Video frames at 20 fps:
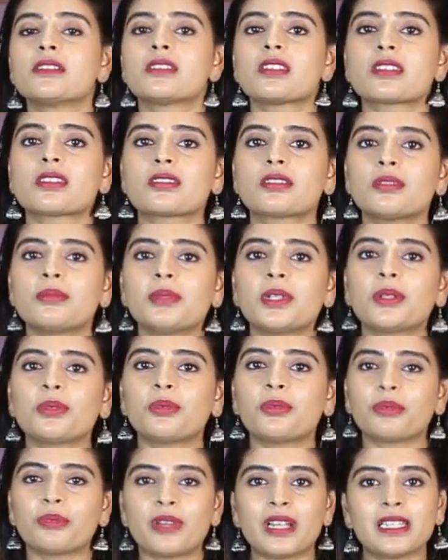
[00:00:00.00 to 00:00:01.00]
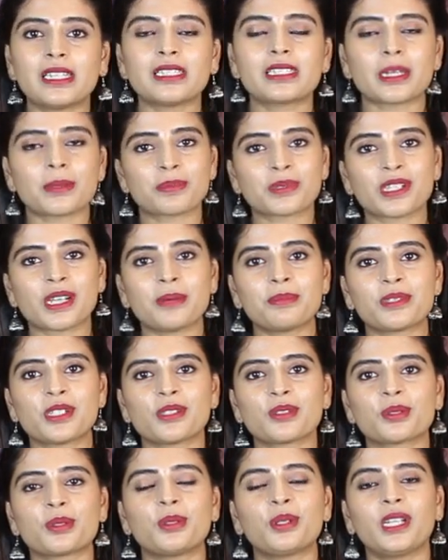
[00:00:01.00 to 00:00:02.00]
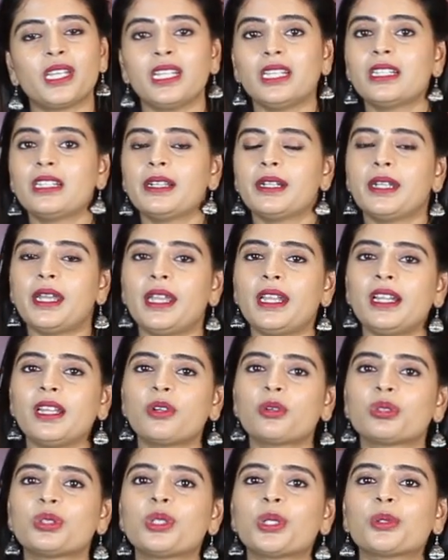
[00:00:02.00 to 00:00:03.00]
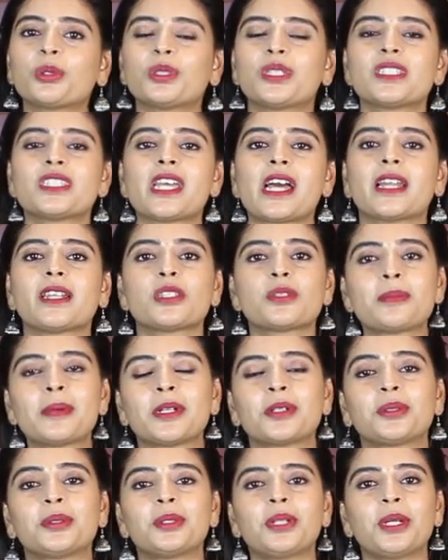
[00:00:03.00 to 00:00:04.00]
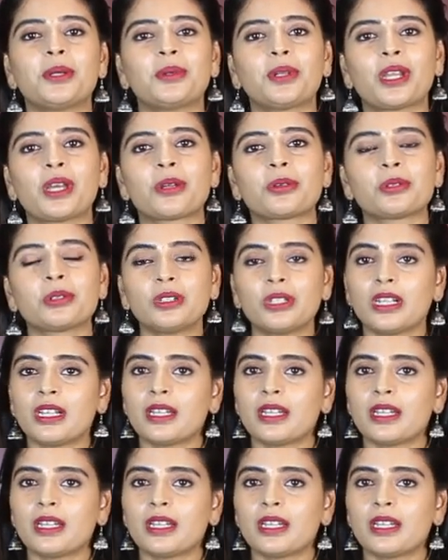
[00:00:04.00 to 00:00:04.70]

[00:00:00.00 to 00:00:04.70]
జస్ట్ మీరు వెళ్ళి సబ్స్క్రైబ్ చేసుకోండి డైలీ కొత్త కొత్త శారీస్ పెడుతూనే ఉన్నారు